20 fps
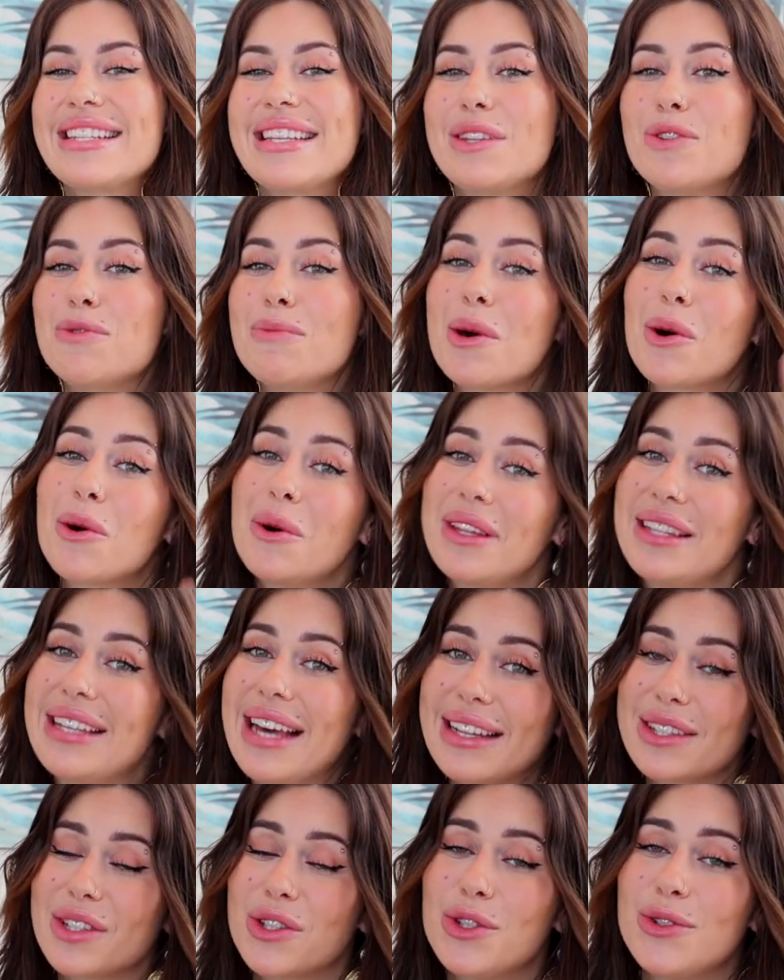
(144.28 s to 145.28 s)
signe numéro
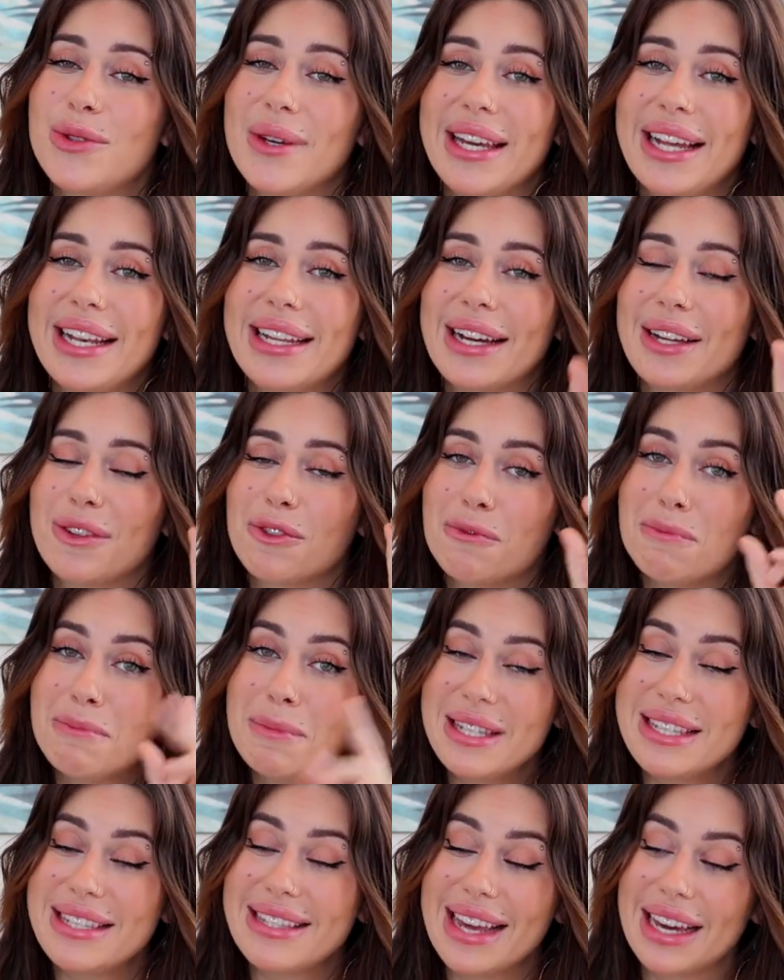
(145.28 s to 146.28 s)
4 que tu es quelqu'un de
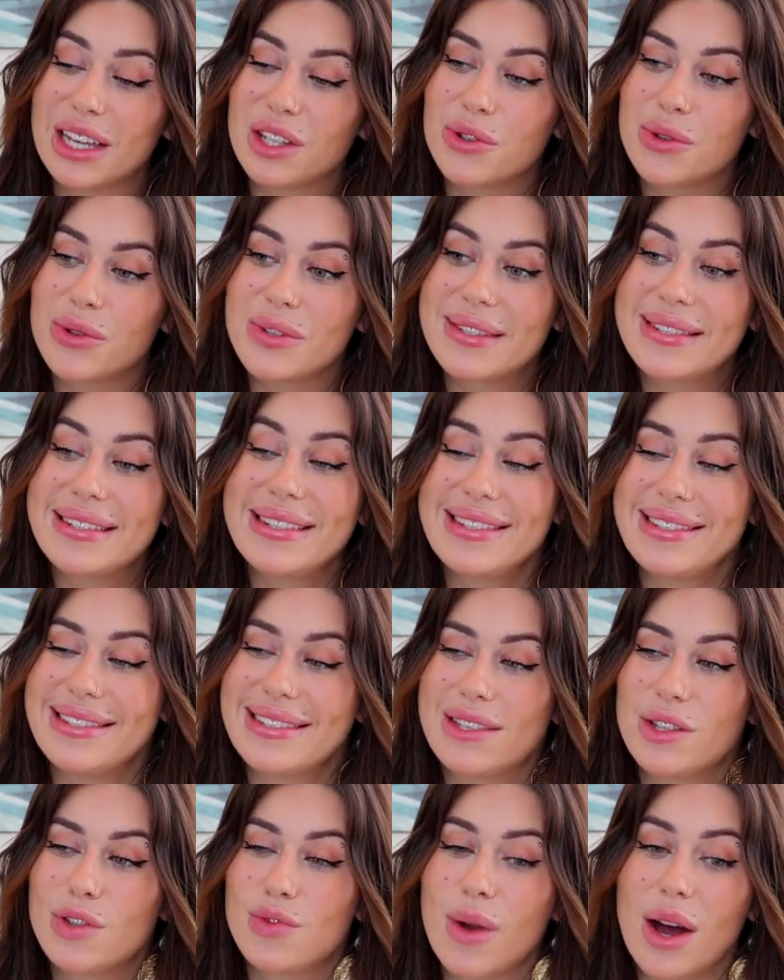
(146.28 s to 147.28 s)
mystérieux, c'est
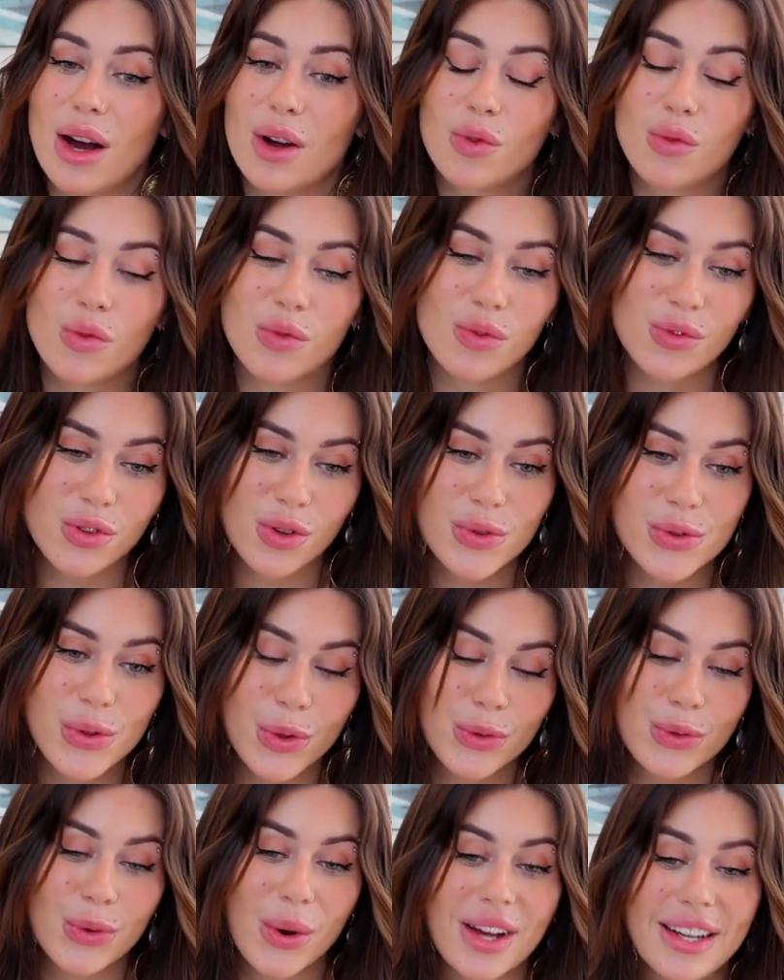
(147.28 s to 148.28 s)
si tu as confiance
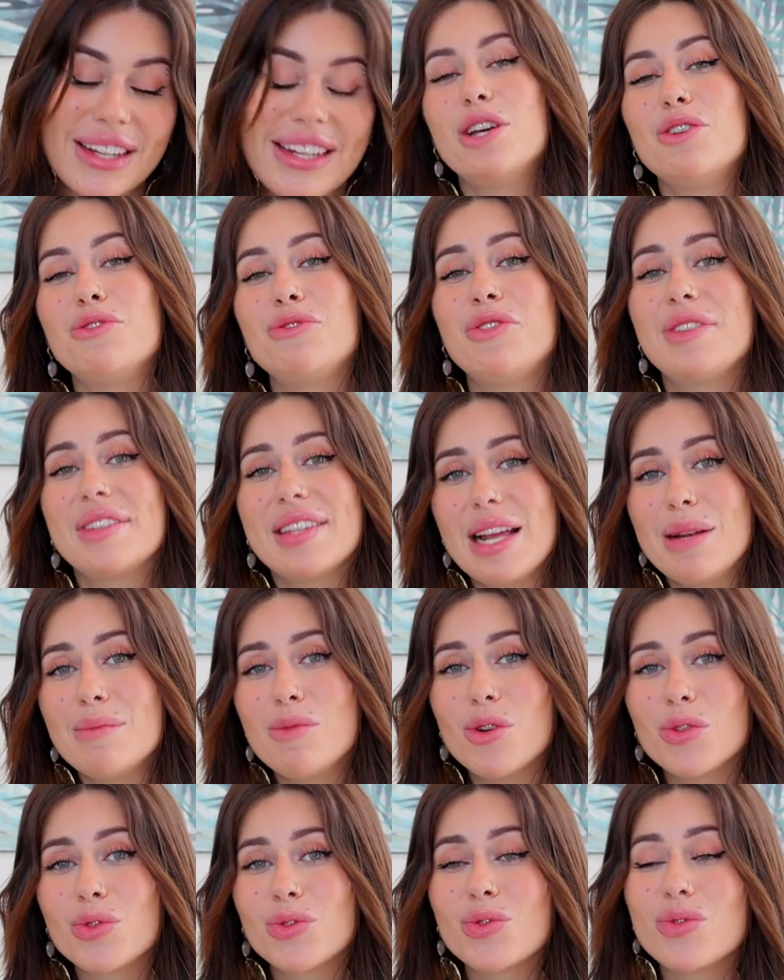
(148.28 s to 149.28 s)
en toi.
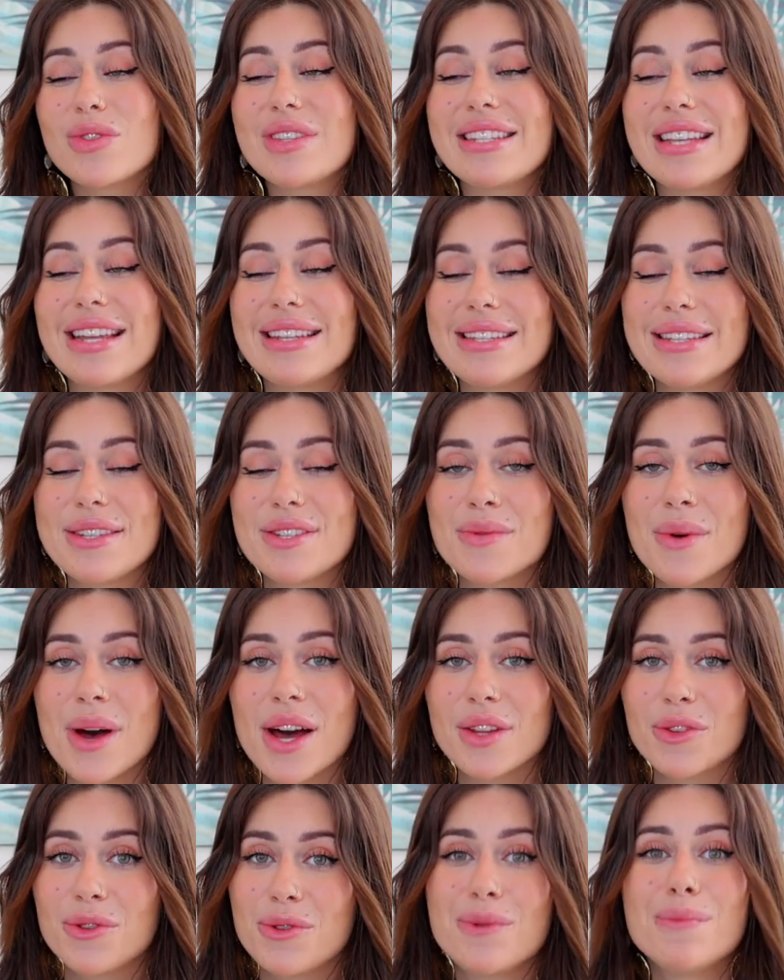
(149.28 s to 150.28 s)
Finalement, toute cette
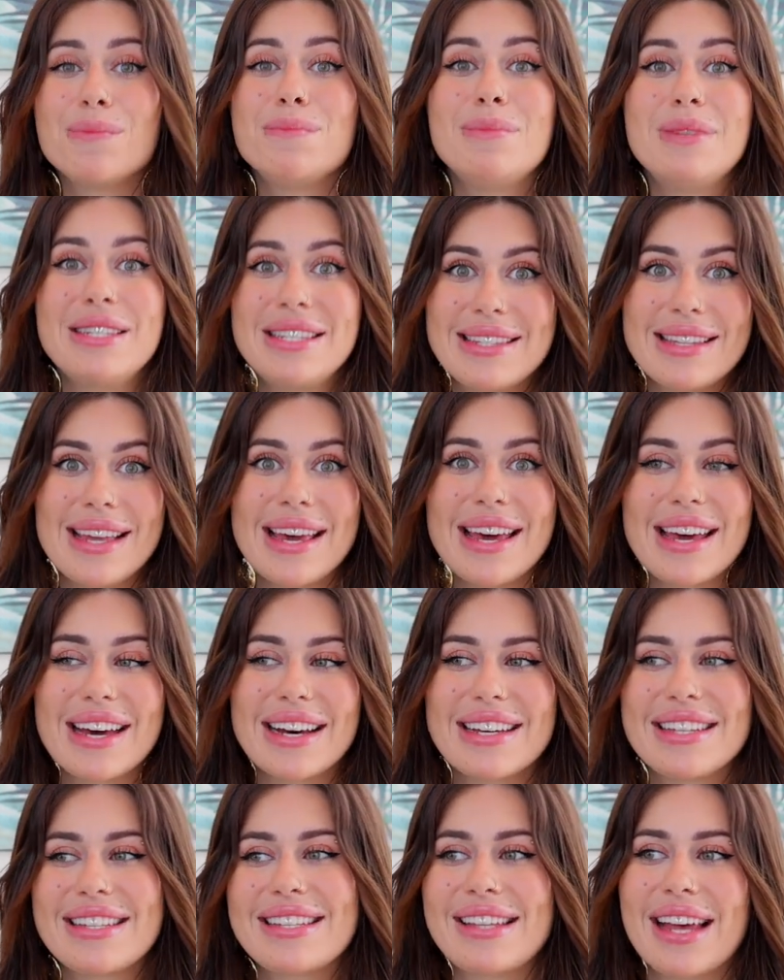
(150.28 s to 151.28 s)
histoire de
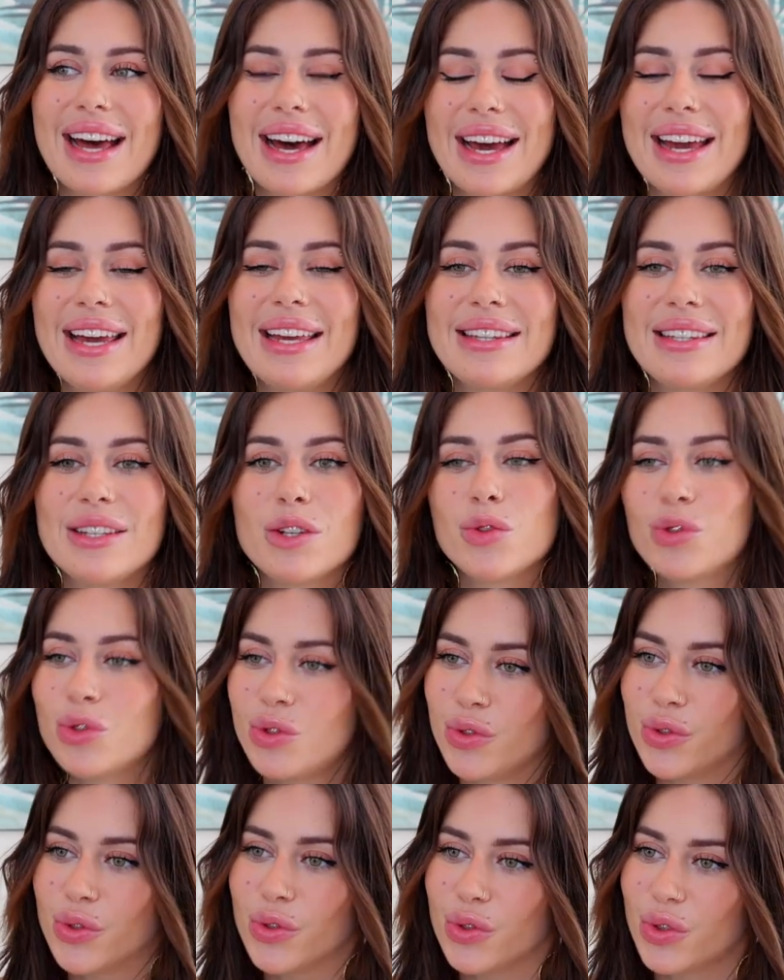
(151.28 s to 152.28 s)
mystère, ça règne
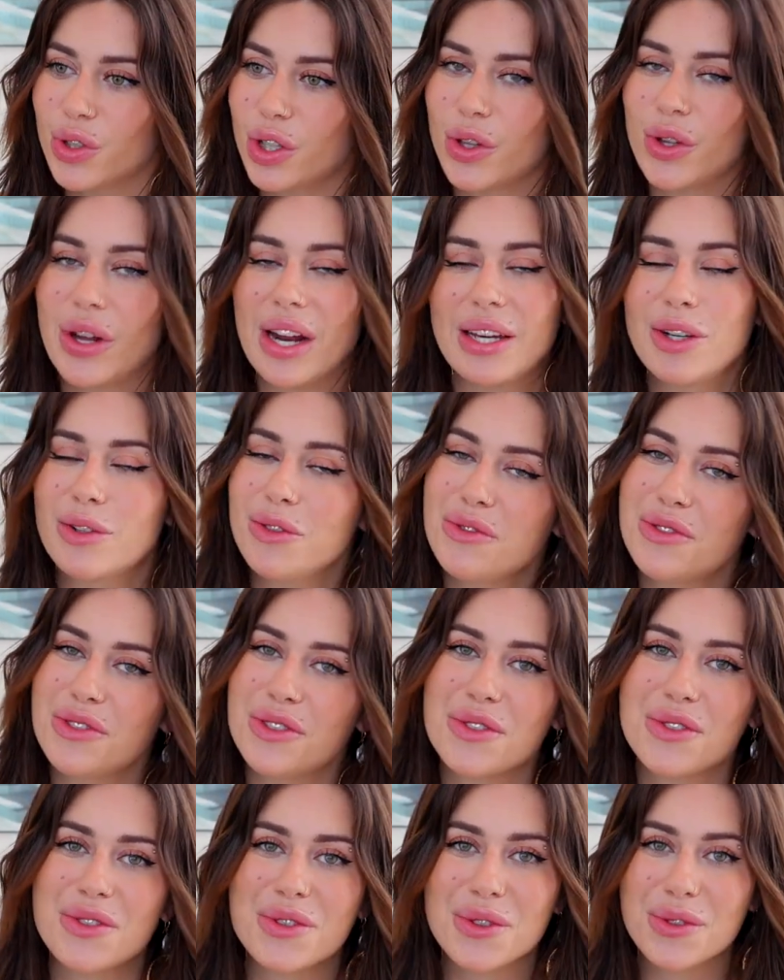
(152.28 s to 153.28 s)
autour de la
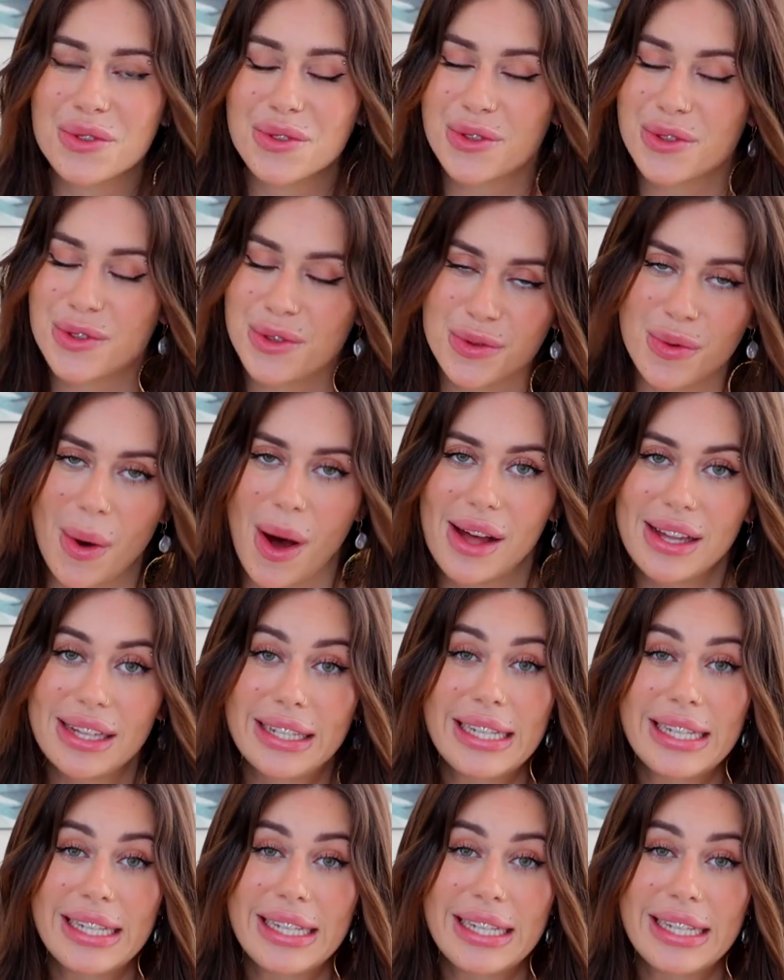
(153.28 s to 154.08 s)
confiance en soi.